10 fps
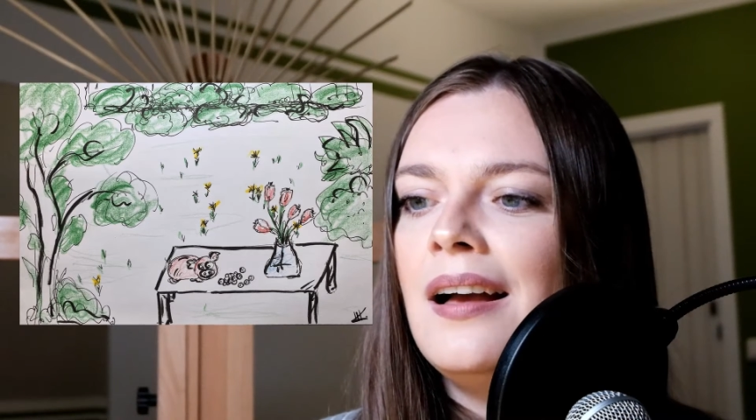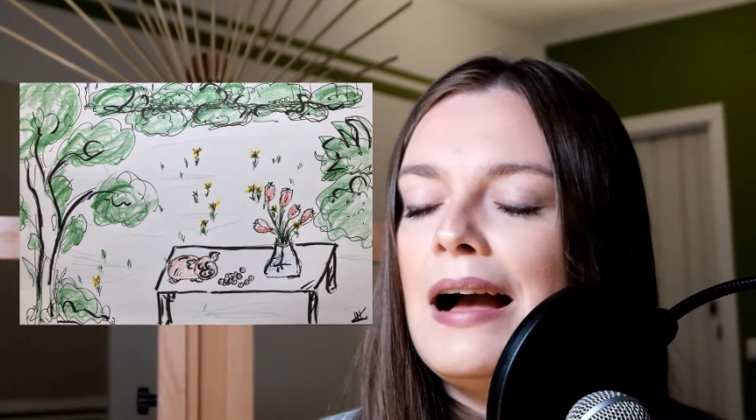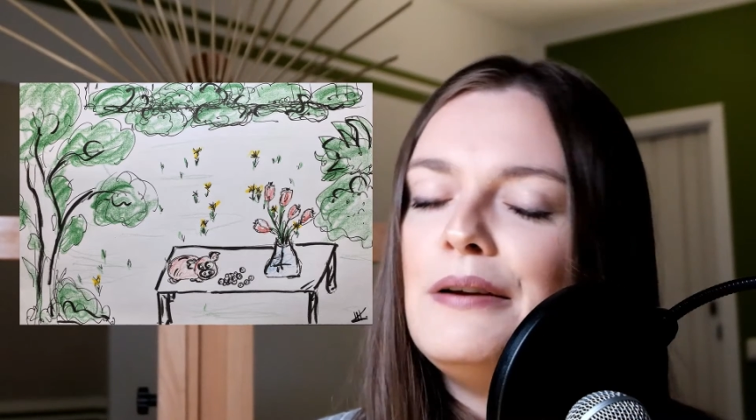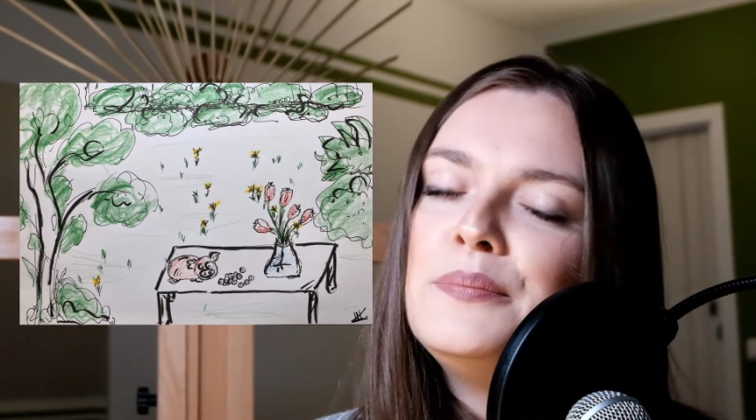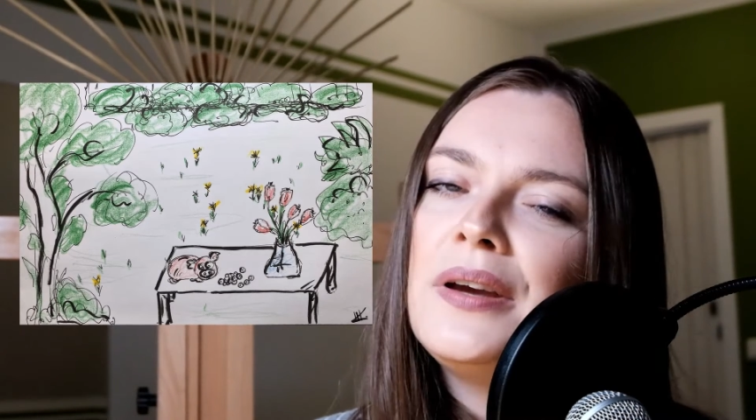
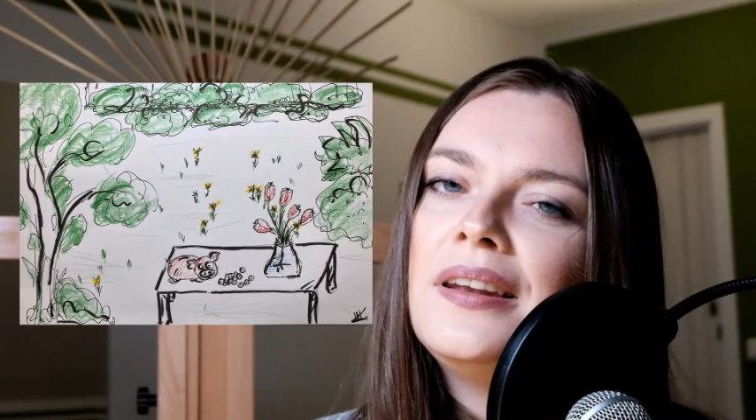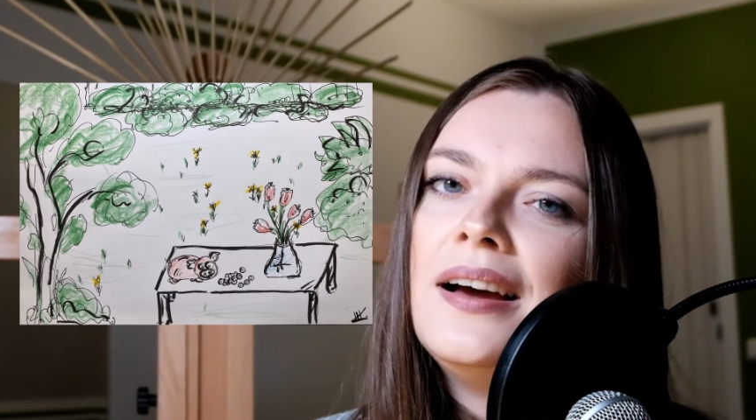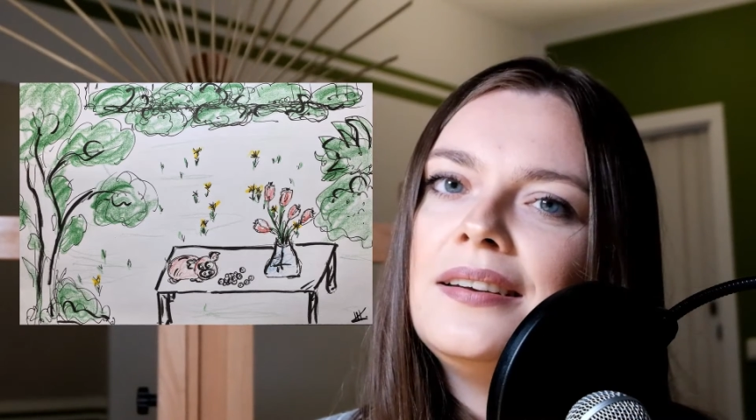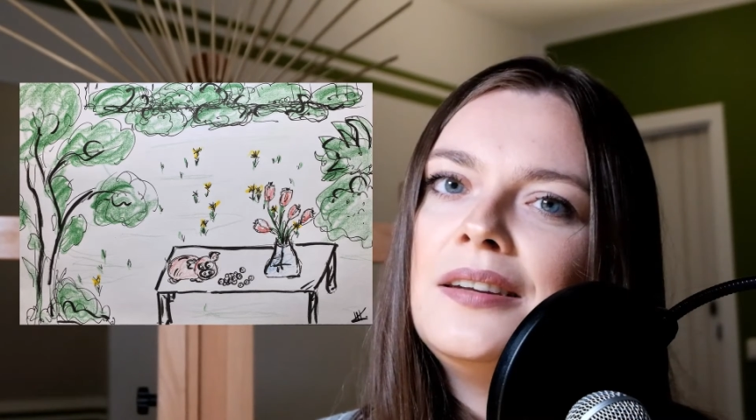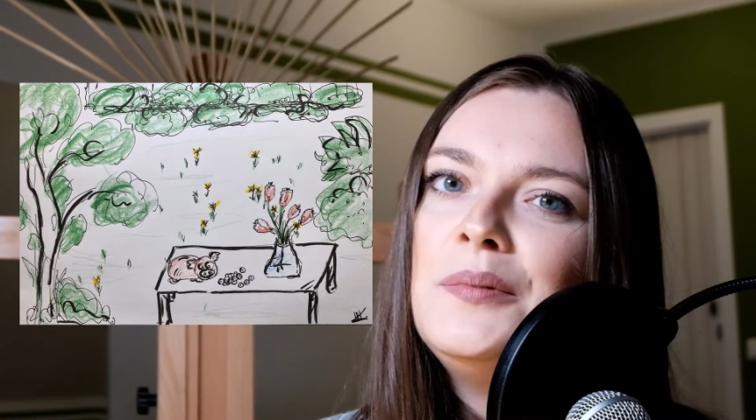habe ich mir
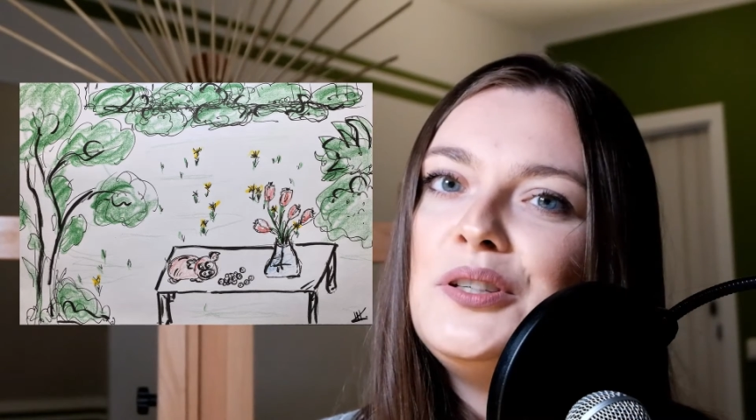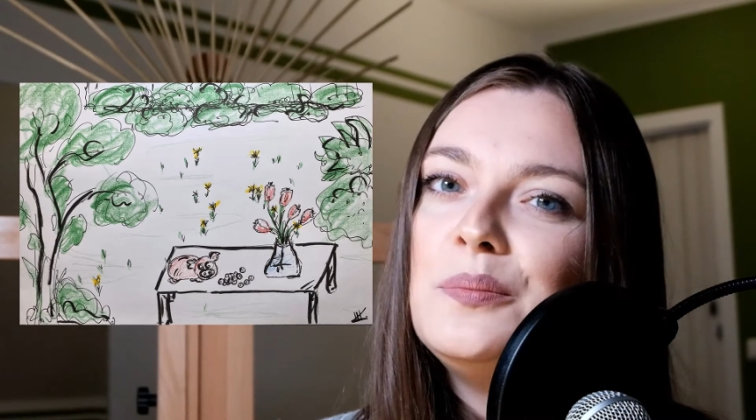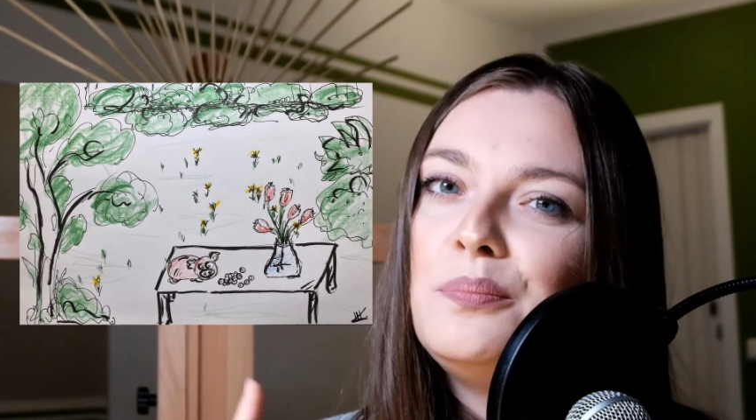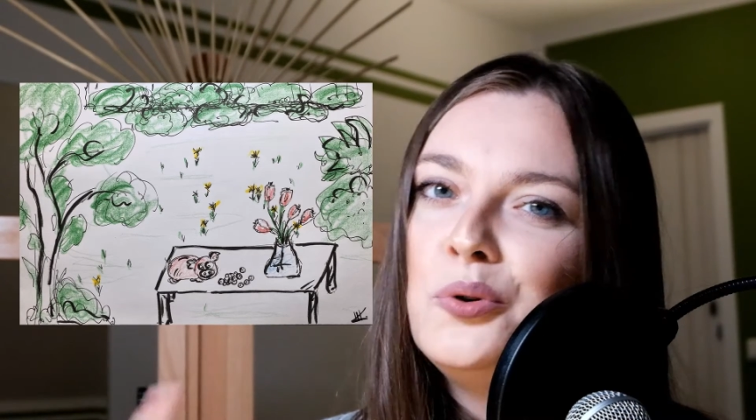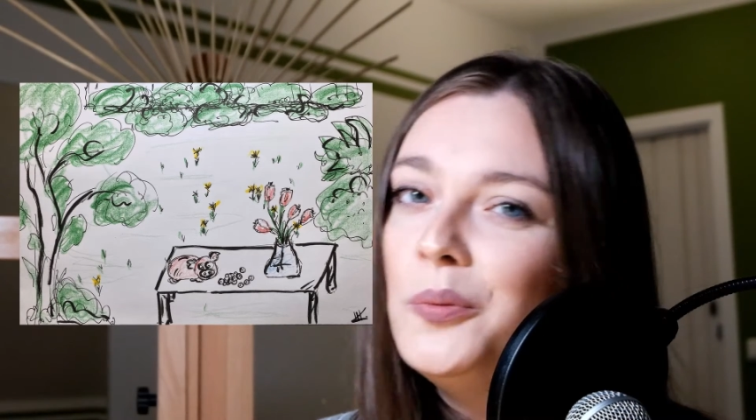gedacht, nehme ich die
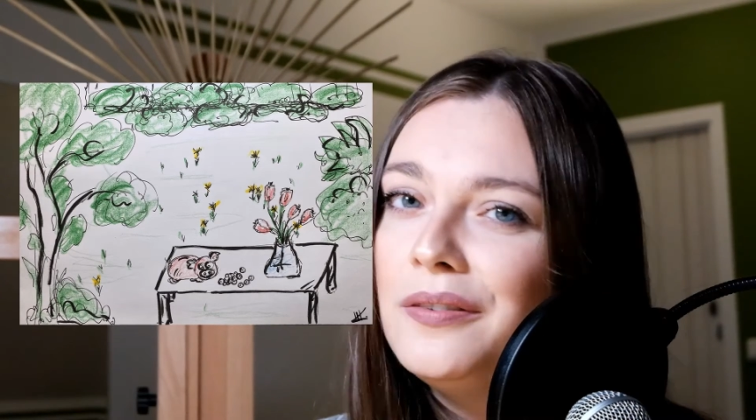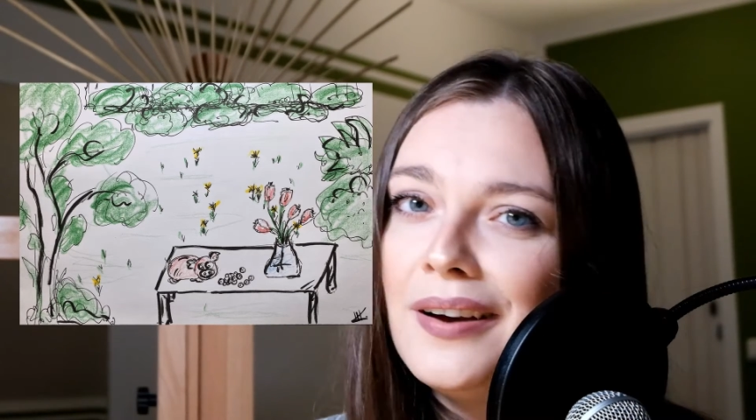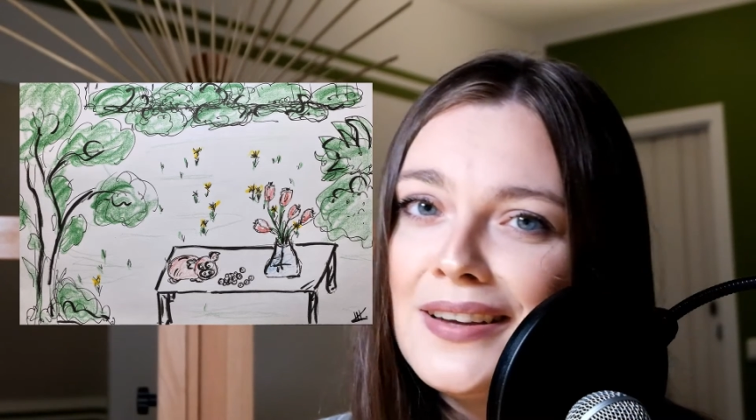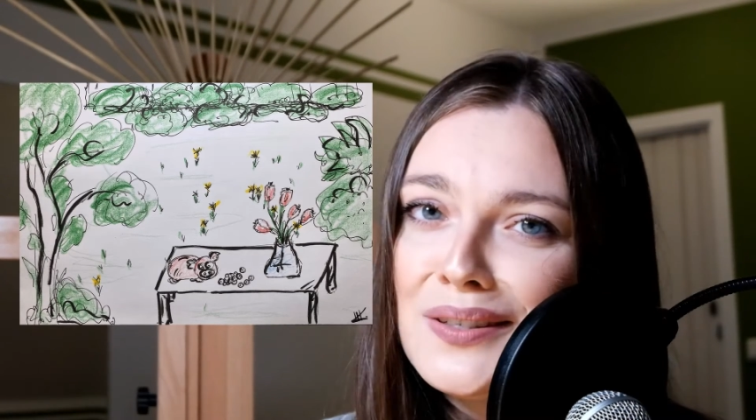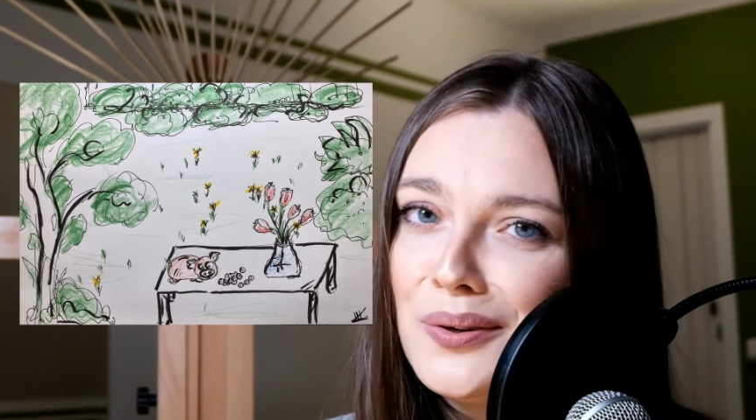
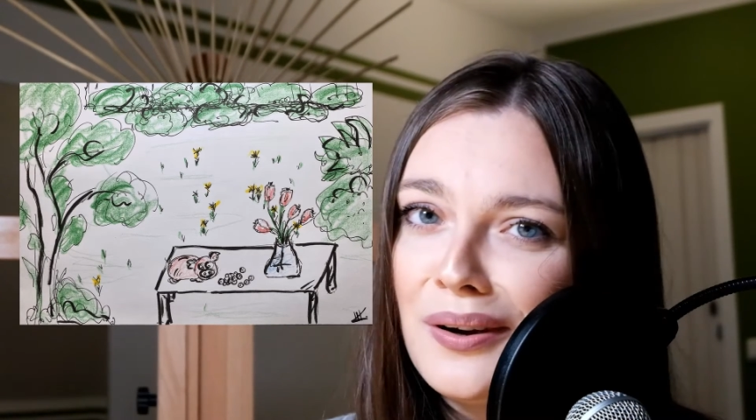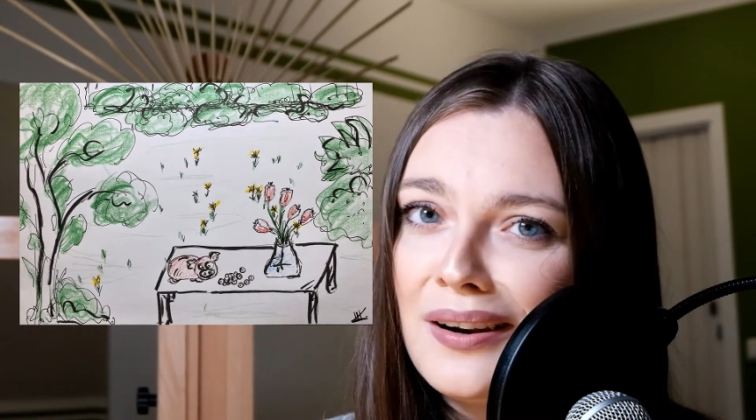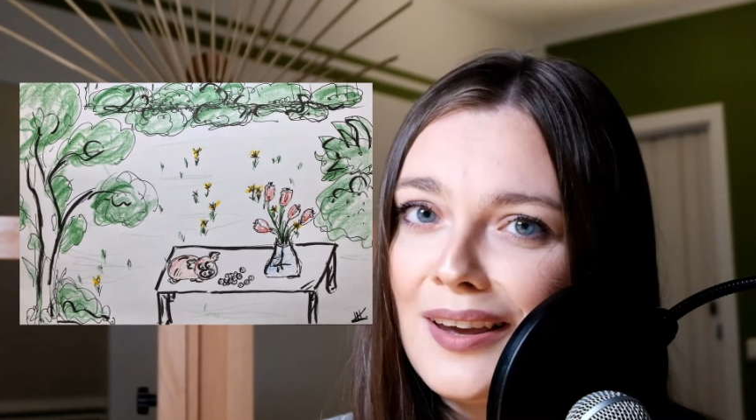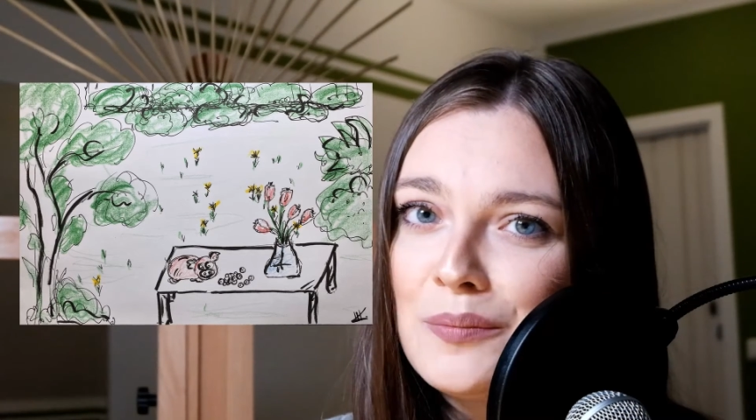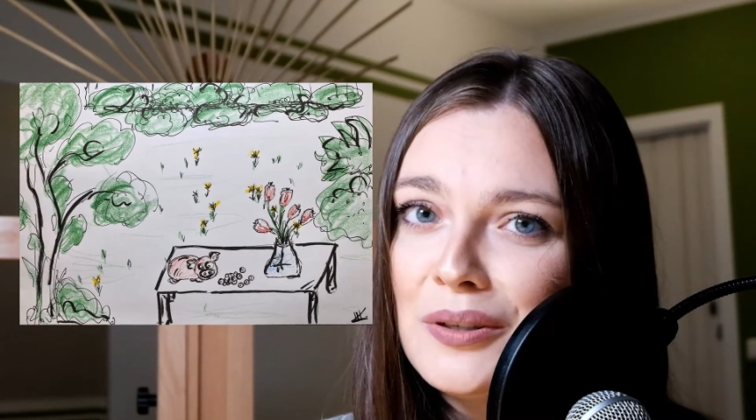Blumenvase doch
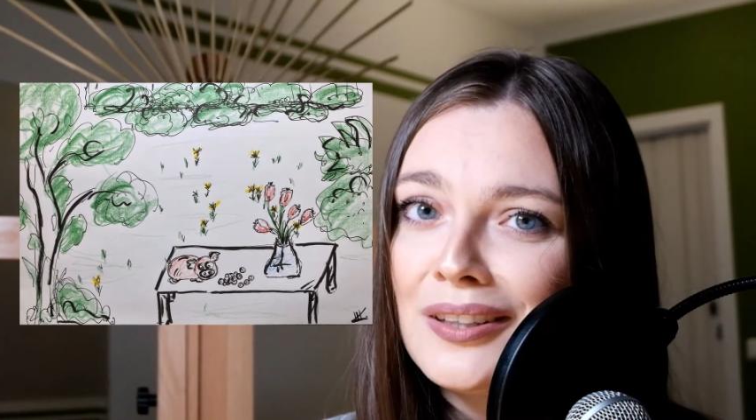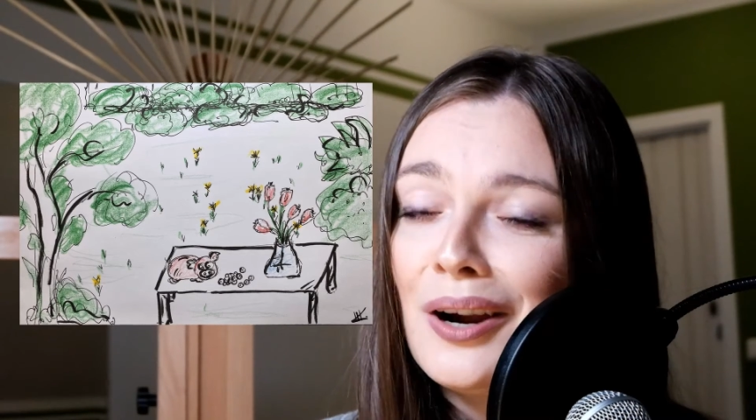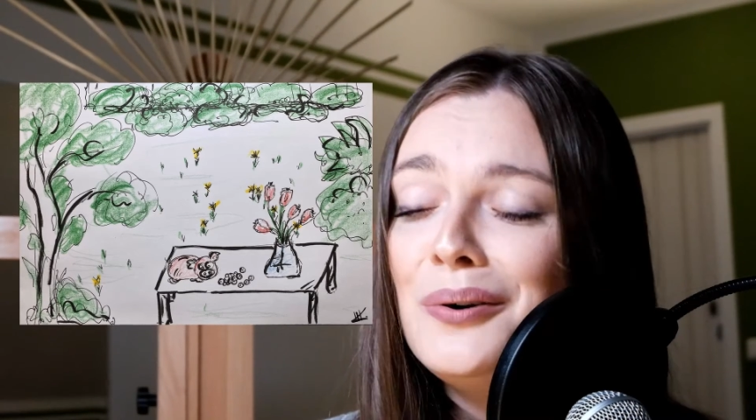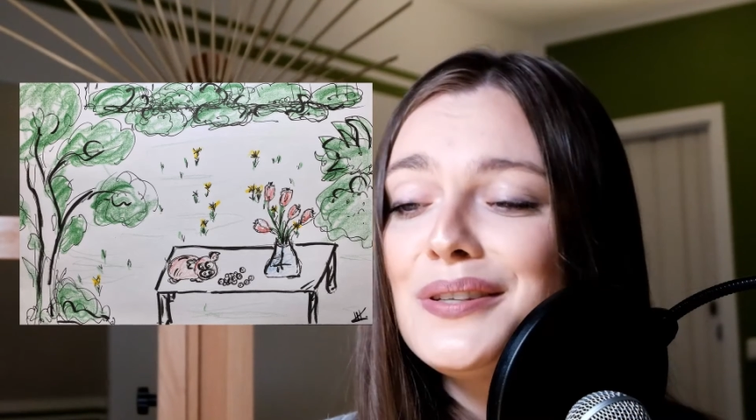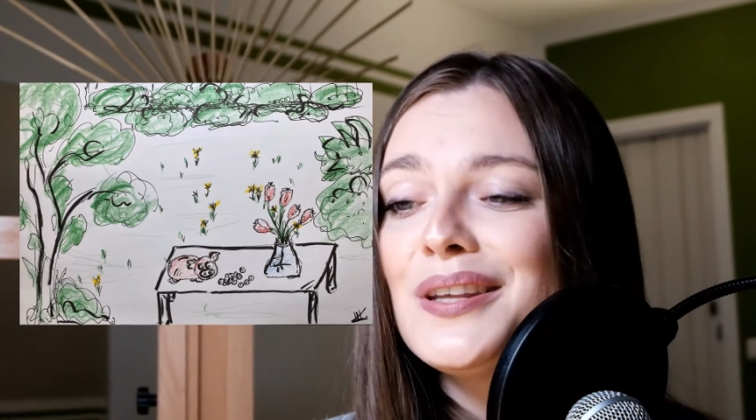gleich mit
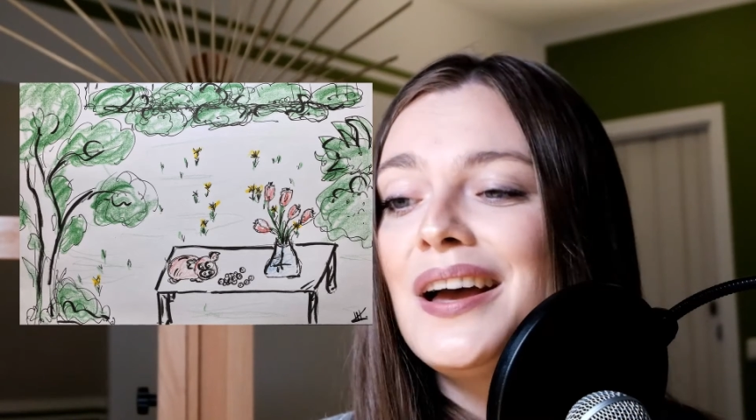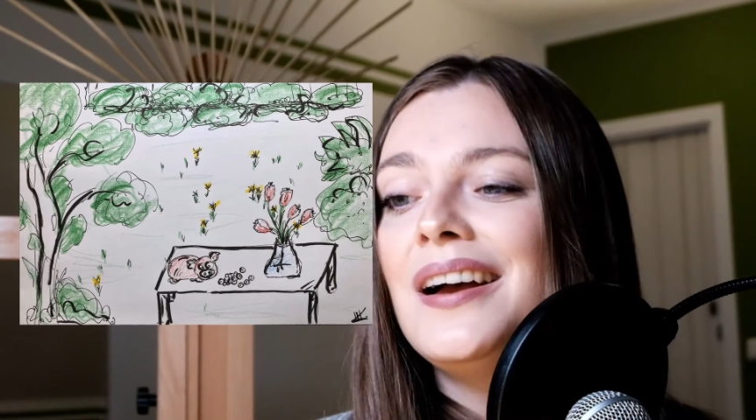raus,